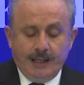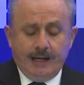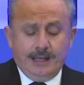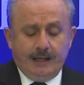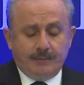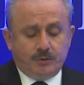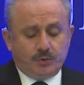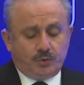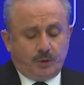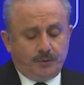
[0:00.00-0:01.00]
Hele hele
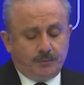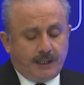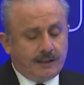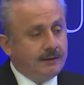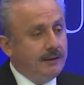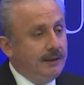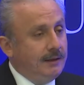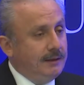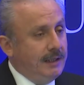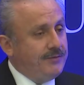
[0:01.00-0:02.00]
bütün toplumların
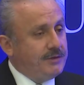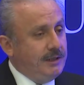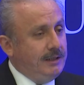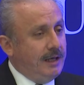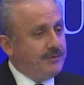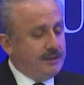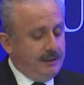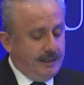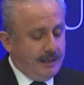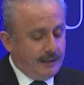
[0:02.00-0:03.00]
nefsi
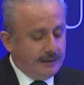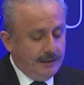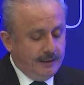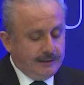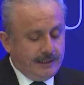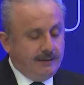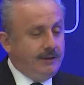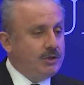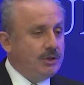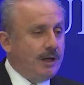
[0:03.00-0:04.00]
nefsi diyerek
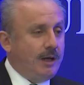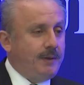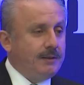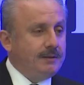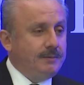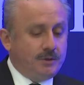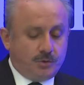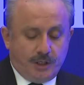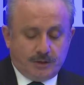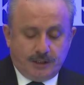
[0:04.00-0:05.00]
kendi içine kapandığı bir
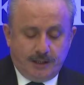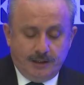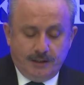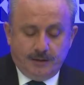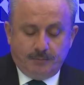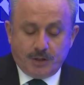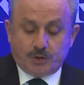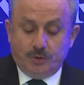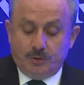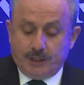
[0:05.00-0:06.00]
süreçte
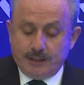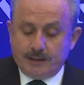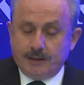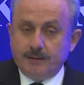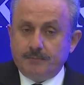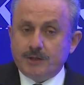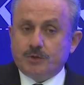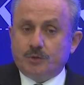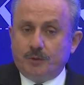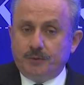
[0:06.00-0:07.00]
başka ülkeleri,
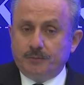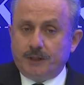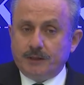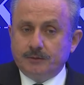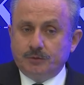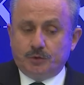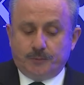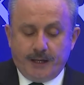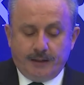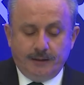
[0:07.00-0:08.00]
başka toplumları
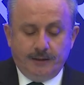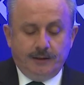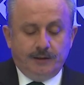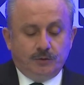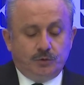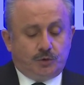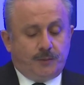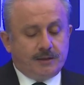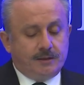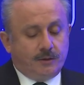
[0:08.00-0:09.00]
unutmayan,
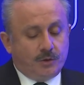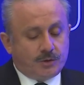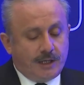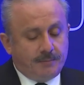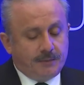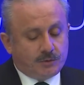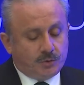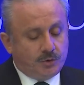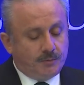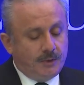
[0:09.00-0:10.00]
unutmadığını gösteren bir
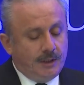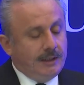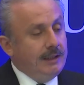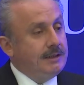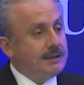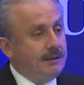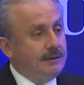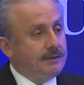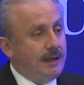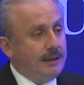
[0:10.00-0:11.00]
tutum
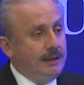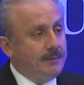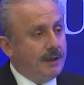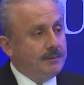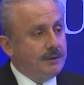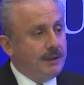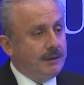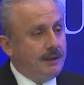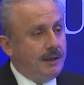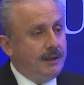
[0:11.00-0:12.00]
insanlık tarihi
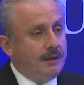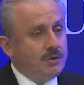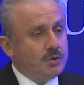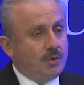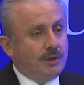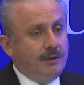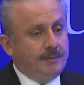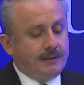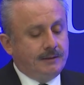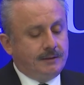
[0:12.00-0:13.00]
bakımından da çok
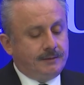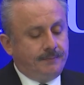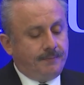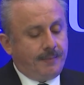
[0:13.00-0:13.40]
kıymetlidir.